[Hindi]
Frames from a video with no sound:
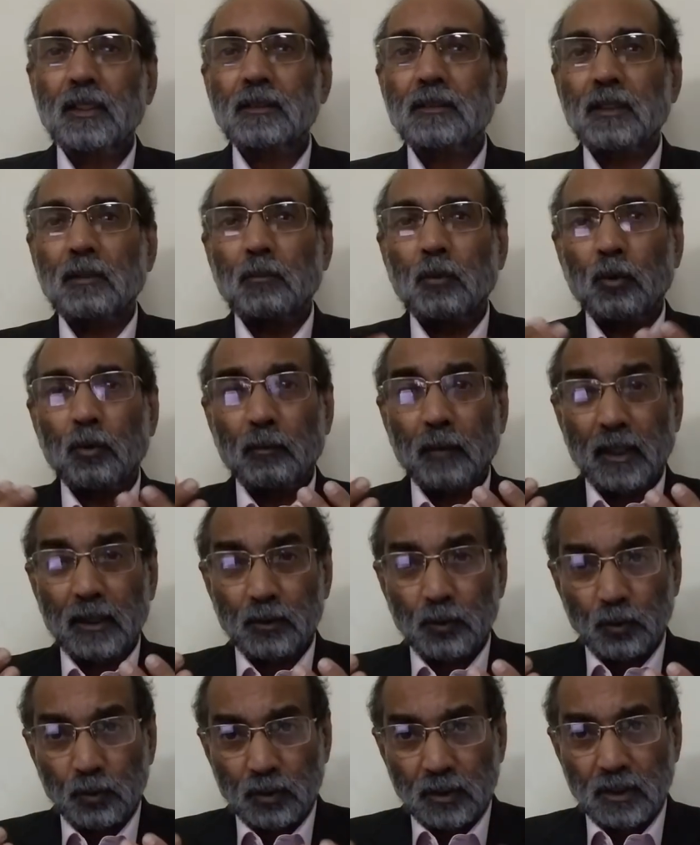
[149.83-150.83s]
सब लोग
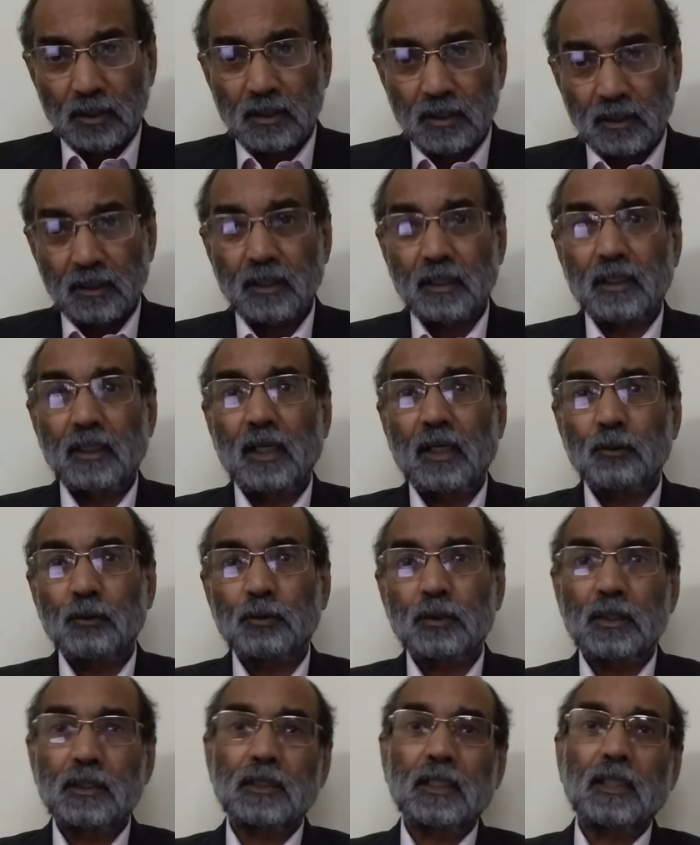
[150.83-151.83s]
महसूस कर सके कि हाँ
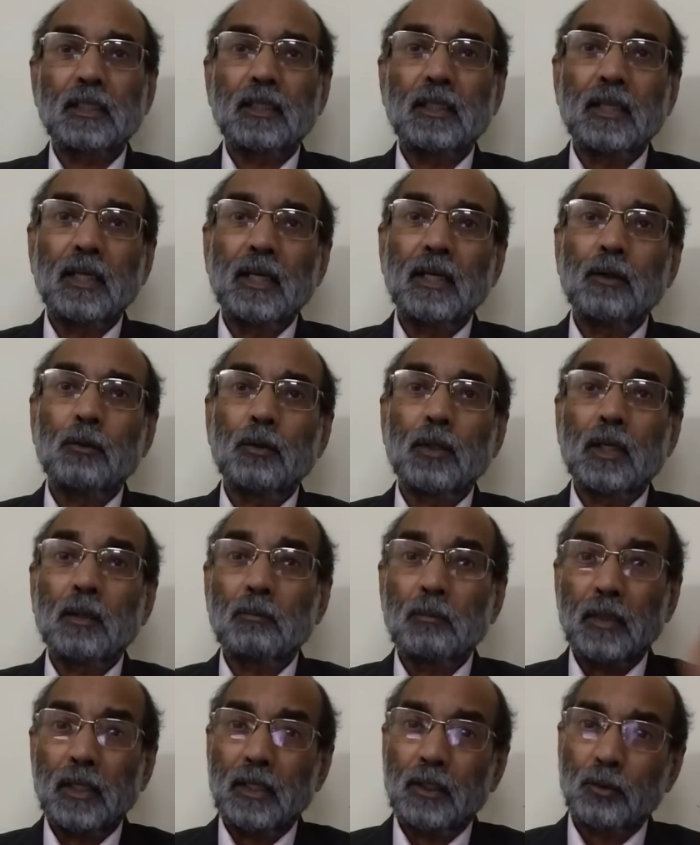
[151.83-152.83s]
उसके साथ न्याय हो रहा
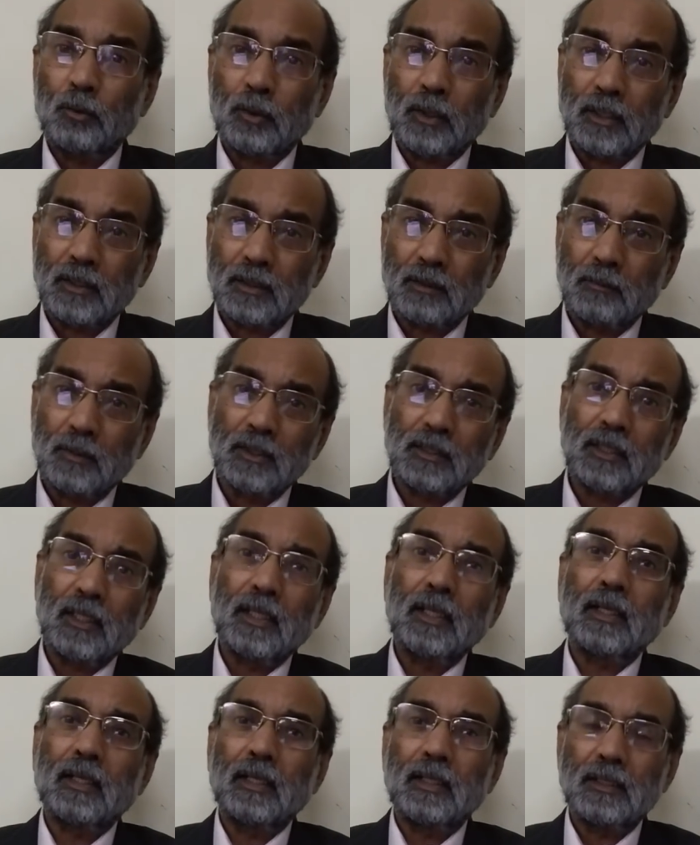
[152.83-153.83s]
है प्लेटो के समय से
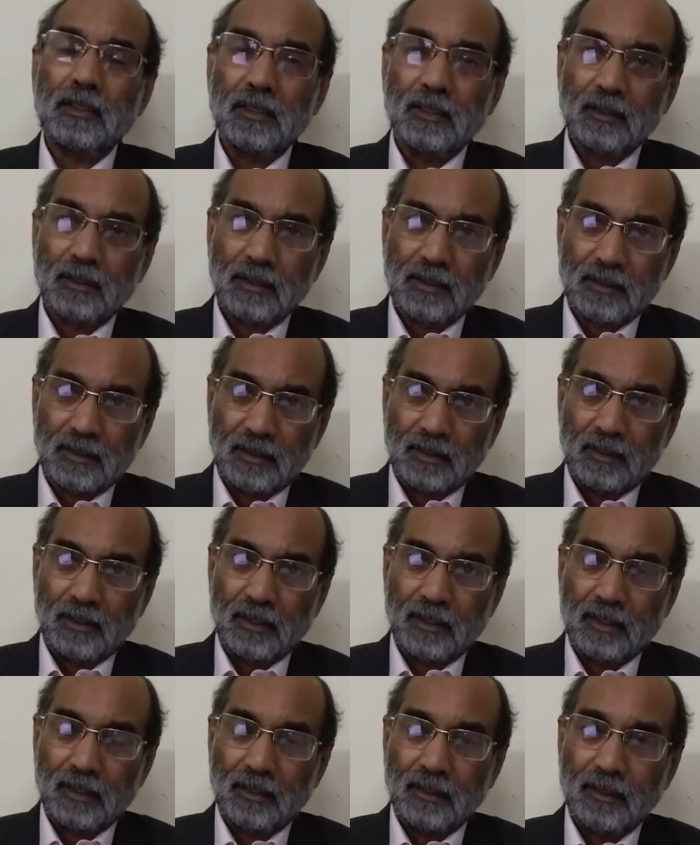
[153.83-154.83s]
लेके ये चिंता चली
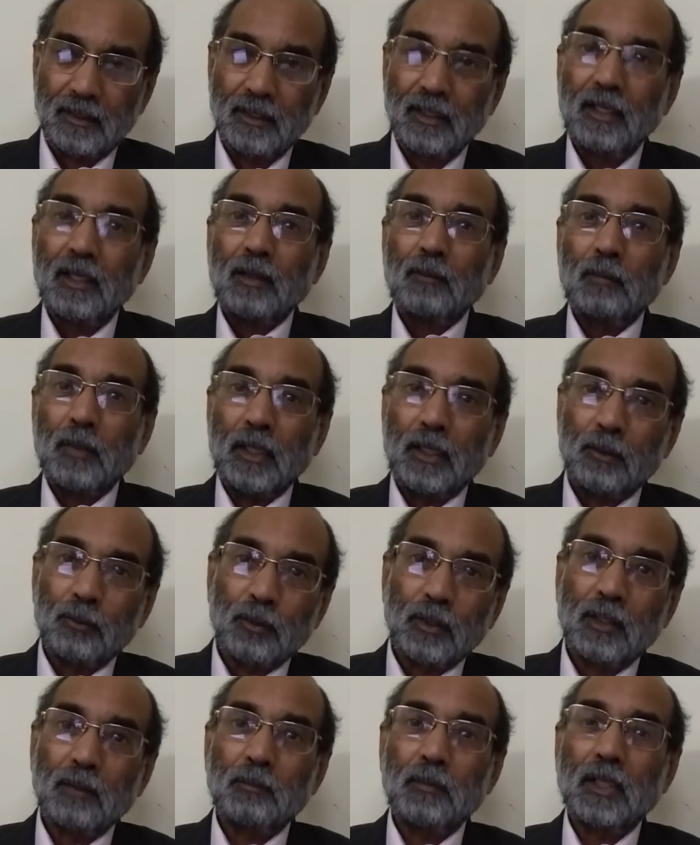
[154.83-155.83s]
आ रही है प्लेटो
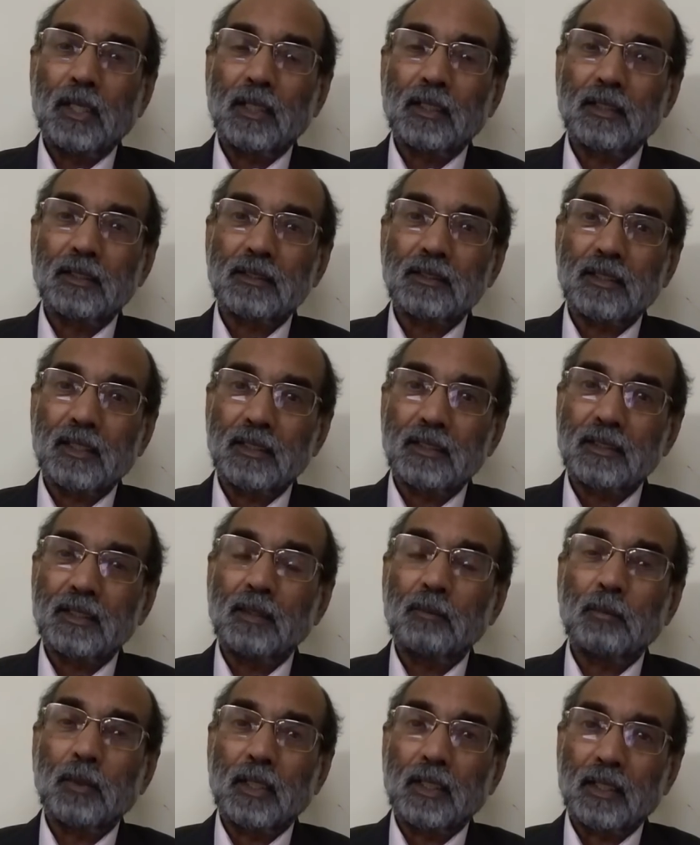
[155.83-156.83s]
ने अपने आदर्श राज्य
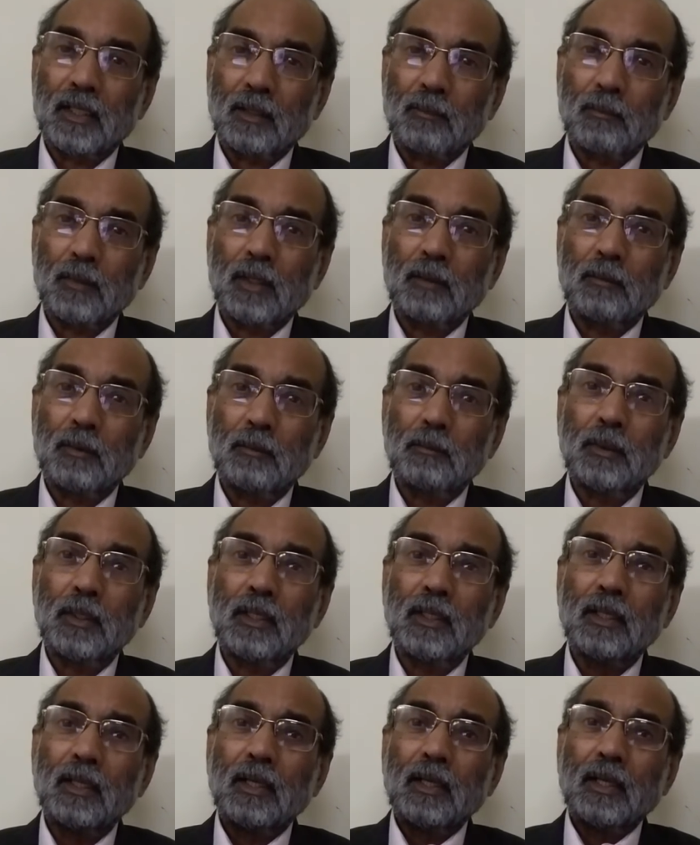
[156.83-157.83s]
की परिकल्पना में भी
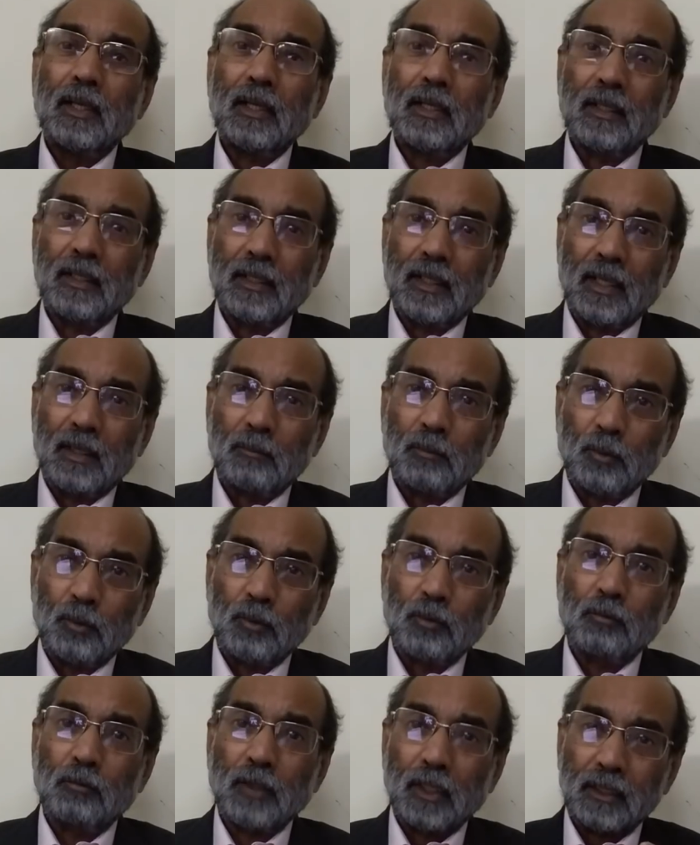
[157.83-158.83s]
एक
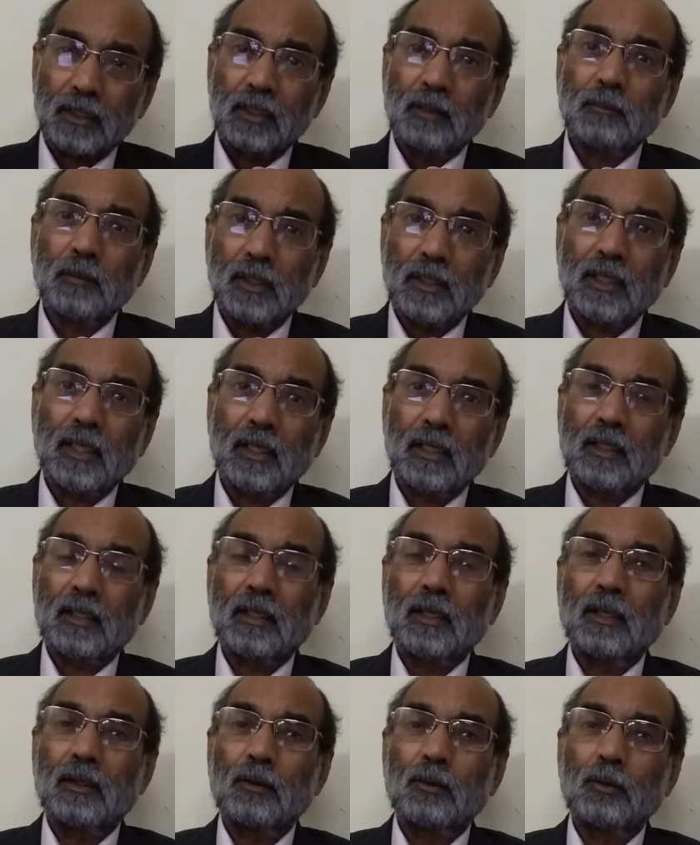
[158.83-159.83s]
न्यायपूर्ण व्यक्ति में न्याय
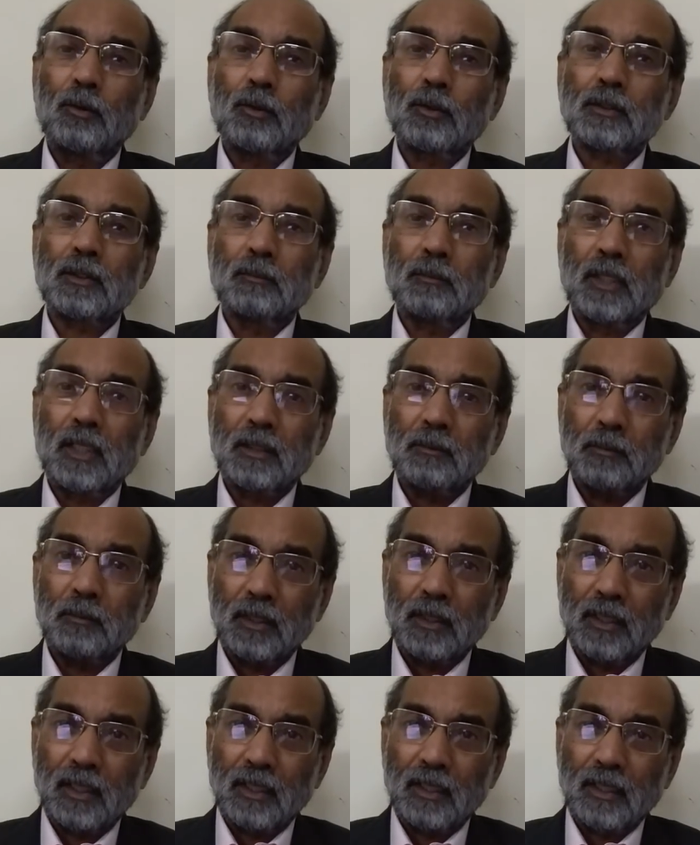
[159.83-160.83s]
क्या हो और समाज में
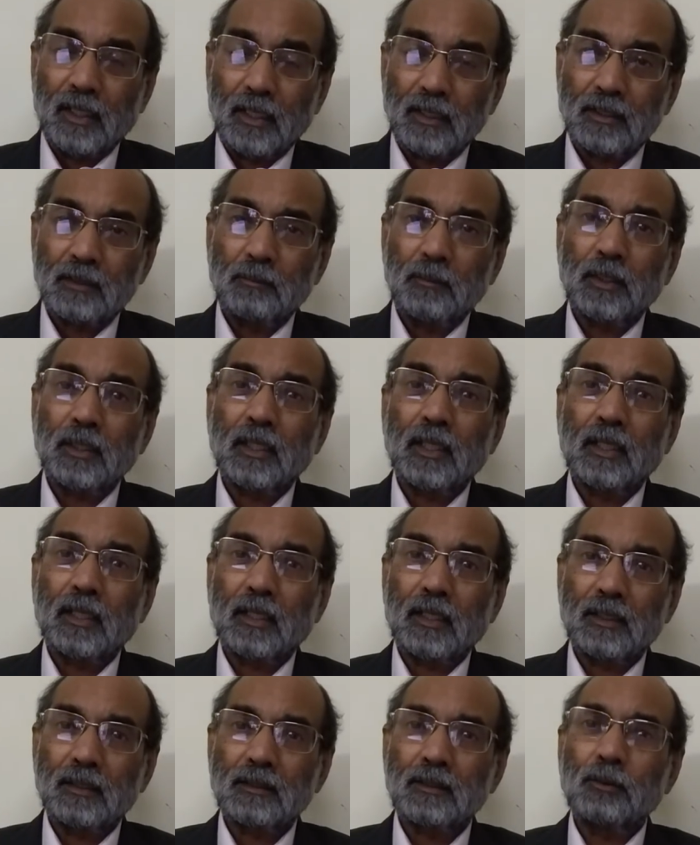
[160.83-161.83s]
न्याय राज्य में न्याय
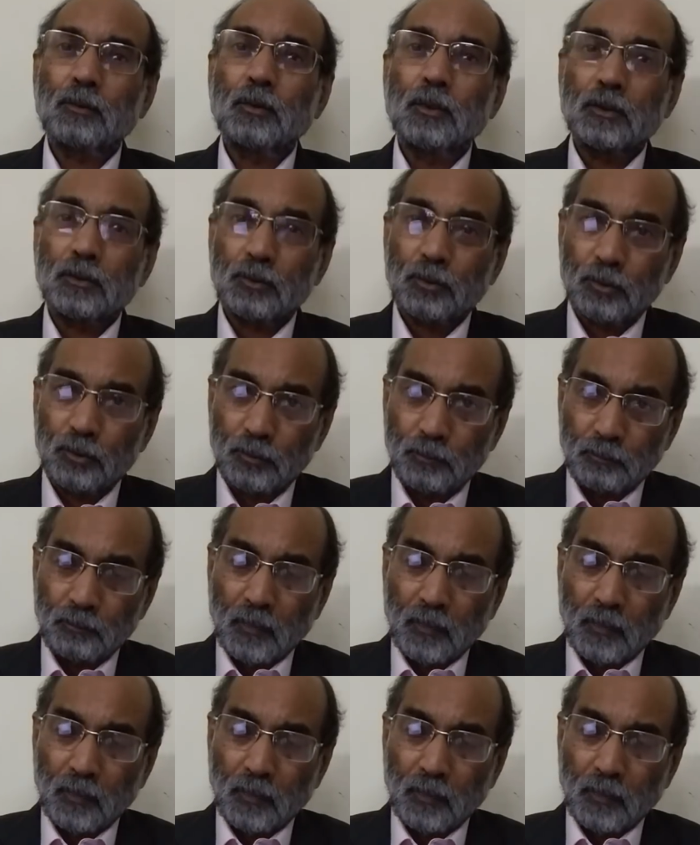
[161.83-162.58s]
कैसे हो इसको